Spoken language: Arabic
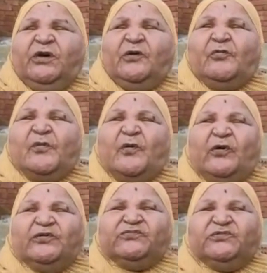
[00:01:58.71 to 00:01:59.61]
وبقوا
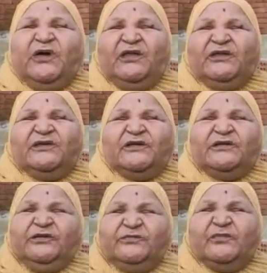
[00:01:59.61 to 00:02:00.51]
خيشين علينا ان
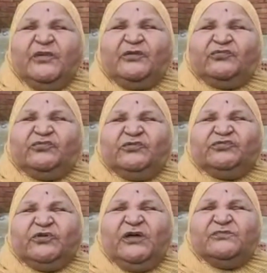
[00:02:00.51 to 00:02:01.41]
احنا ما نعرفش
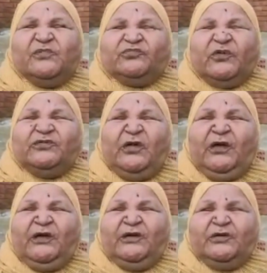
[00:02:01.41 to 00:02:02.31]
نتعامل في اي
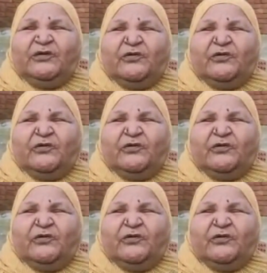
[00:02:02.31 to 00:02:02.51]
حاجة